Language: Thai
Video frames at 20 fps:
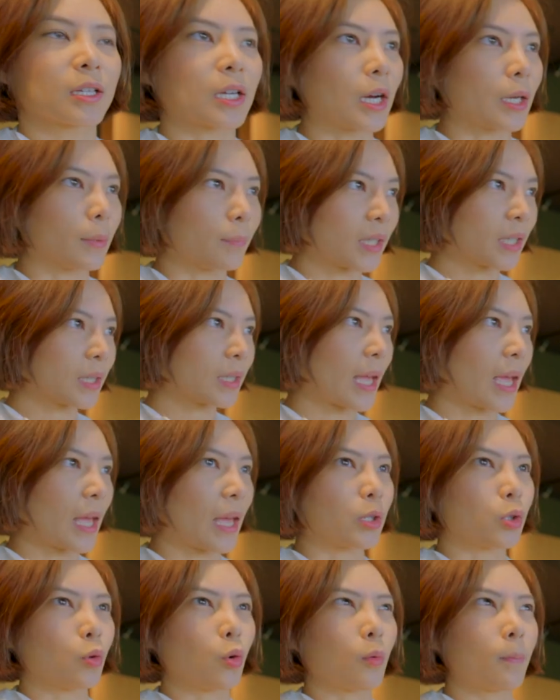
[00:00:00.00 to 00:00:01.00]
เกิดมาตั้งแต่
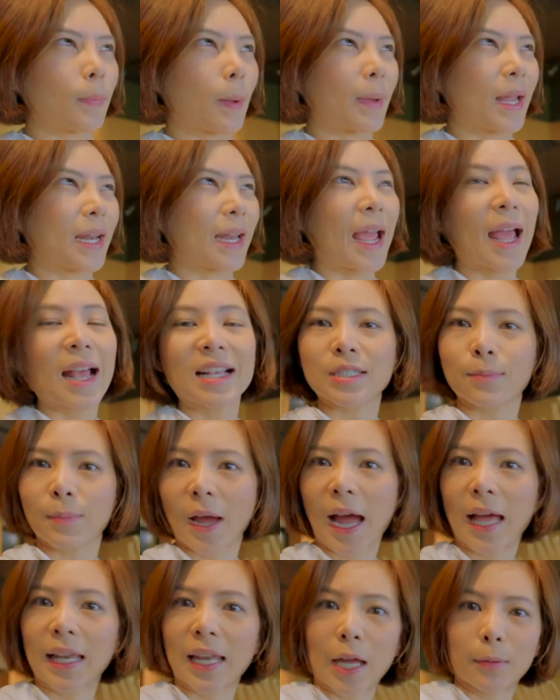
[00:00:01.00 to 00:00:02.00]
ยุคประมาณ
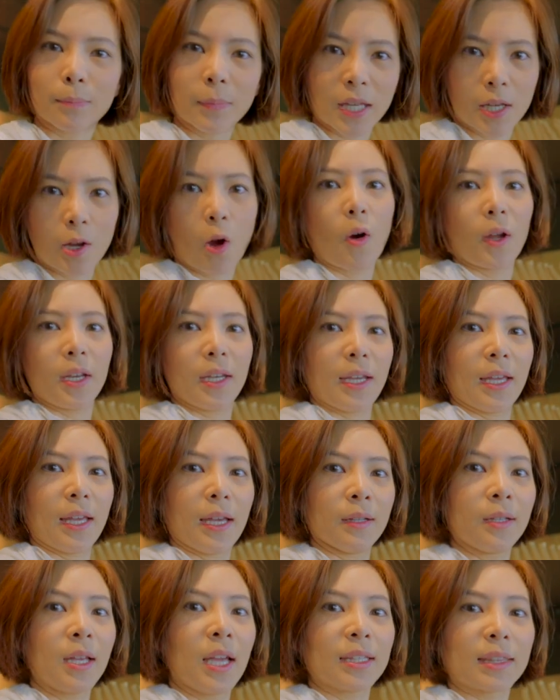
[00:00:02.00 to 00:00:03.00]
55 ล้านปีก่อนนะ
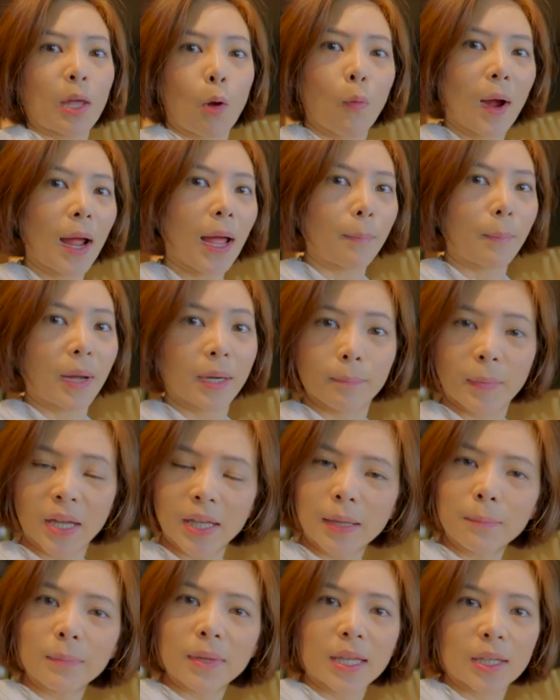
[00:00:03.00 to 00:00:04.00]
คะแต่ว่ามันไม่
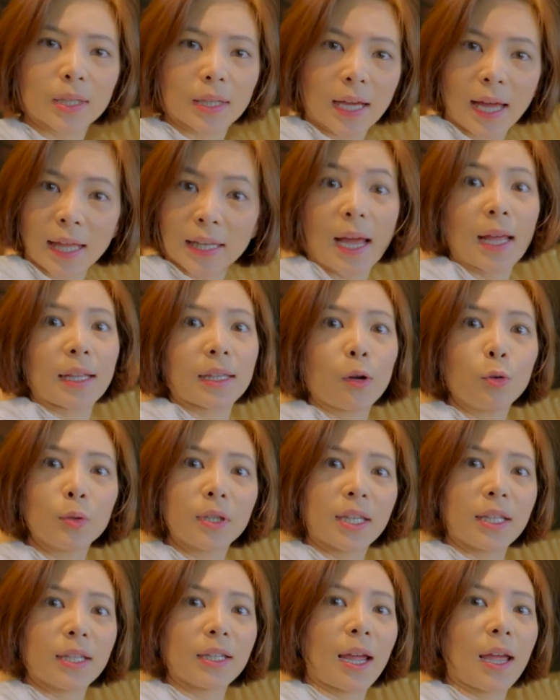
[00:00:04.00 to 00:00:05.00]
ได้มีขนาดเท่า
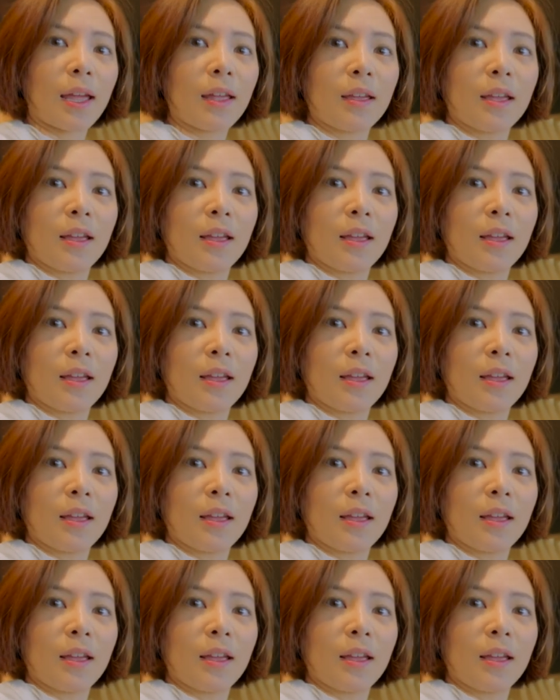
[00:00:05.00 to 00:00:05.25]
นี้นะ